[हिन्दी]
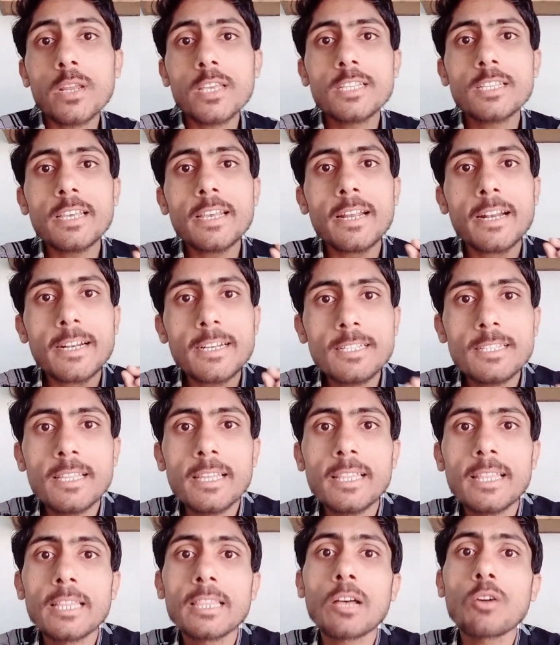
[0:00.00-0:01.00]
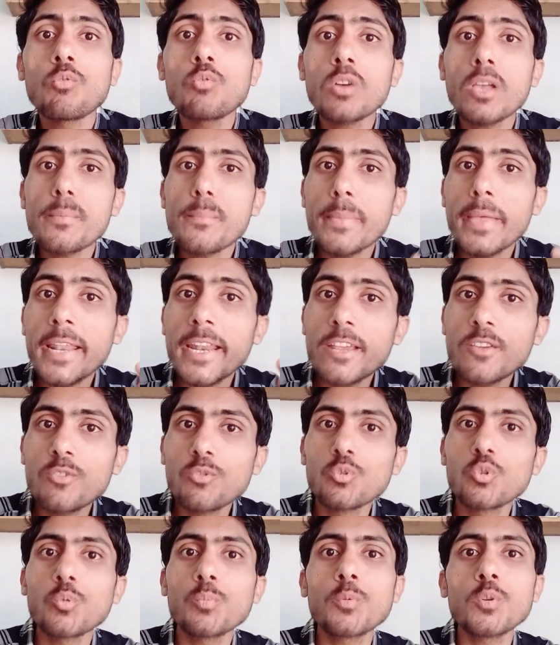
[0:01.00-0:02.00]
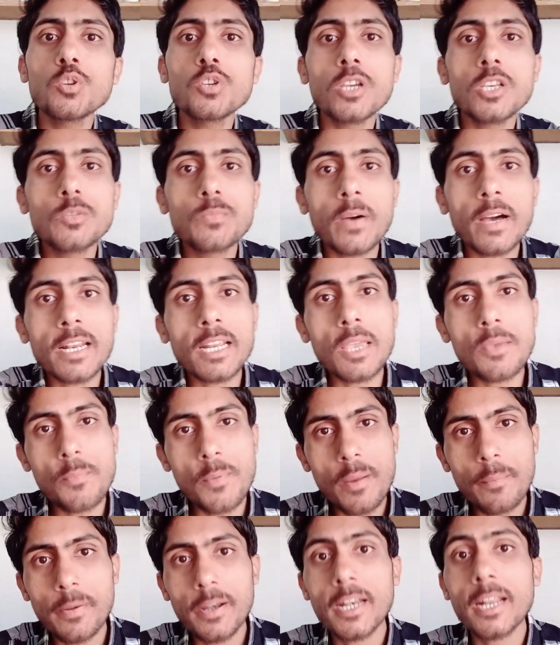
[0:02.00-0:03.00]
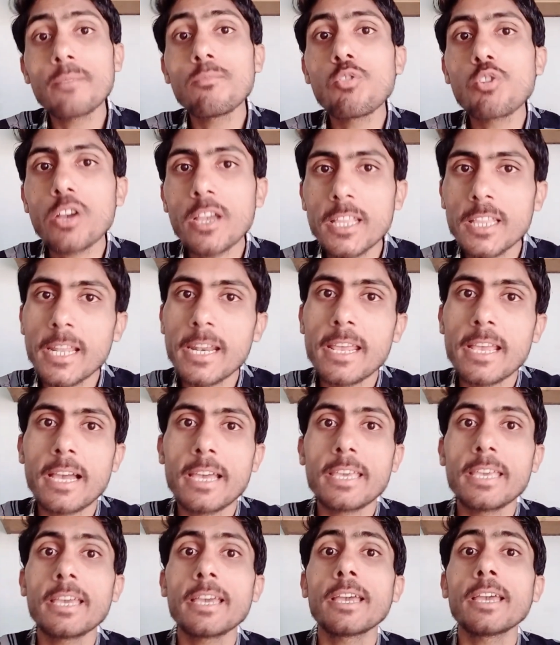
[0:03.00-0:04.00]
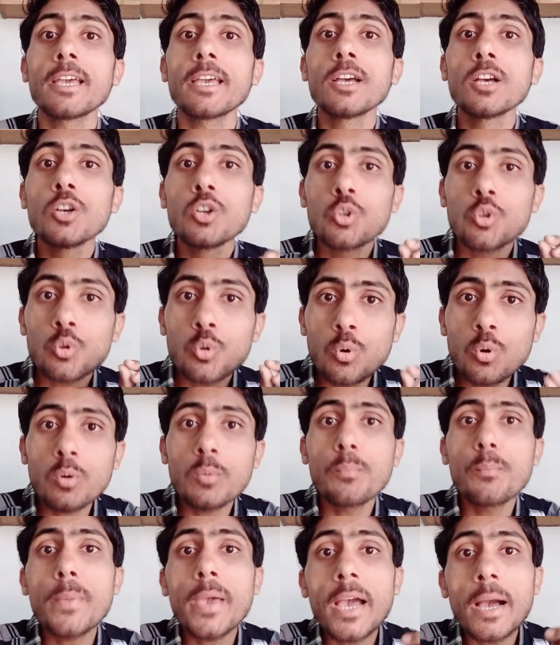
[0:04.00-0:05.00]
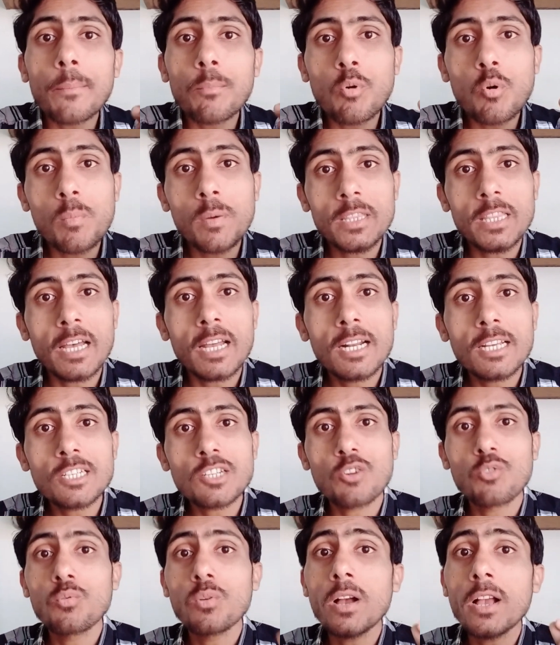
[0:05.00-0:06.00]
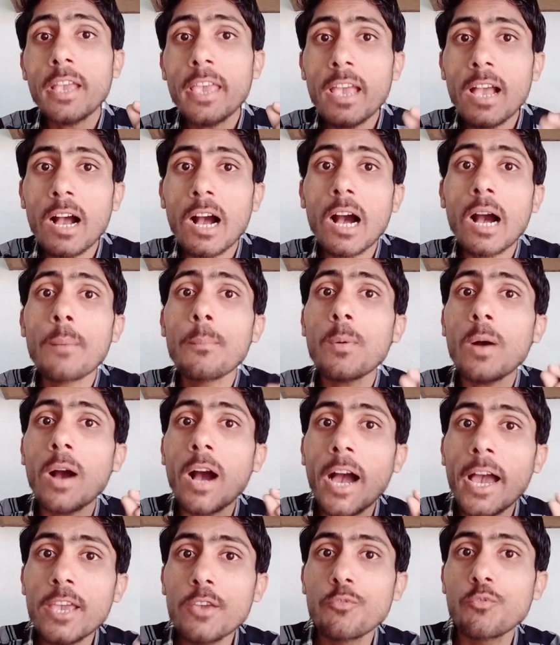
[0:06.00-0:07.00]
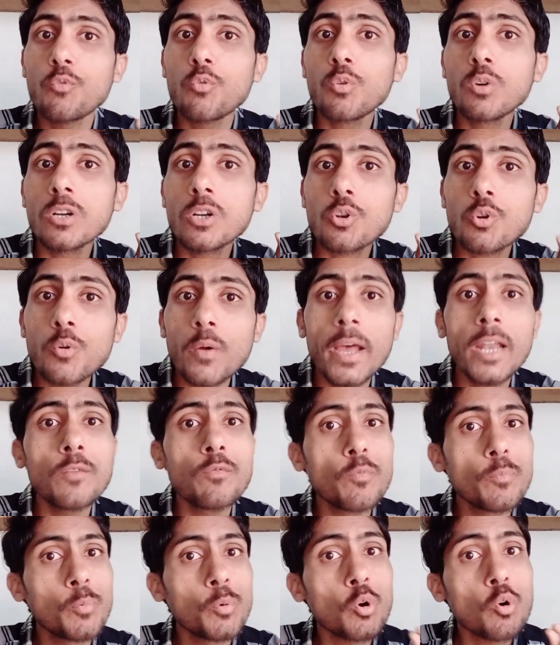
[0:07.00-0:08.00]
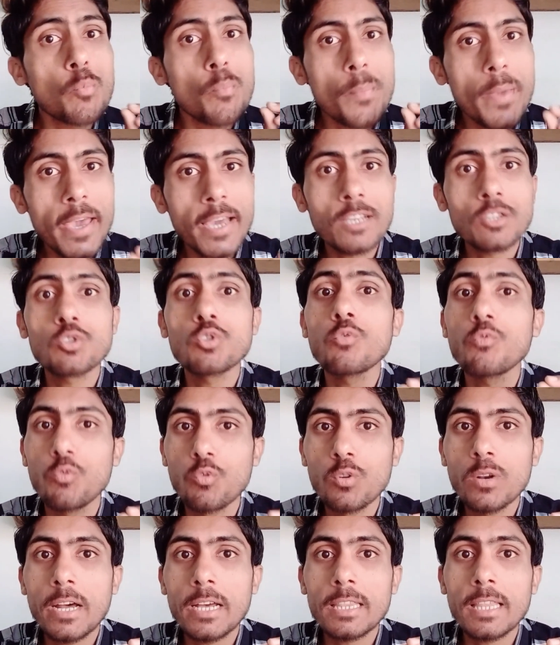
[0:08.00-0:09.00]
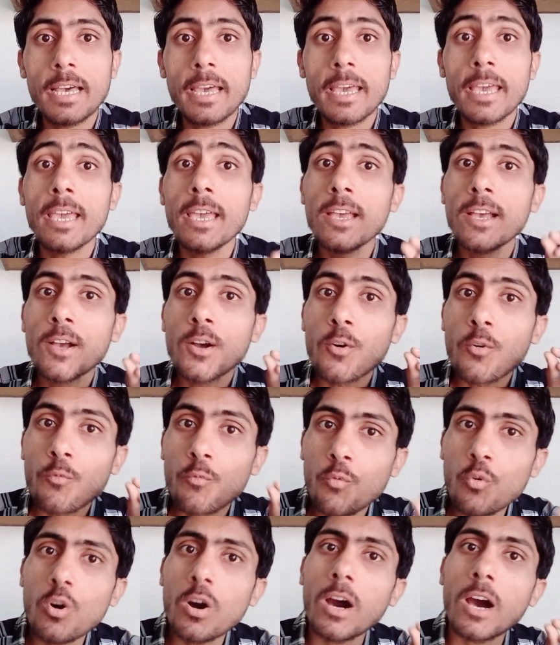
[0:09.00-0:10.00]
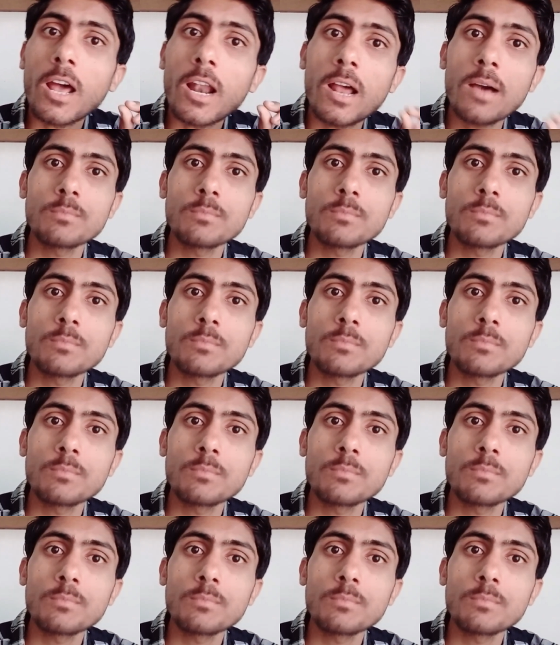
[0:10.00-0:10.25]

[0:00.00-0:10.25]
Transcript: सी हिंट्स दे देता हूँ कि मेरी यूट्यूब की जो इस बार की पेमेंट है वो कितनी आई है तो मैं आपको बताना चाहूंगा कि आप आईफोन 12 प्रो मैक्स जो फ़ोन आता है वो आराम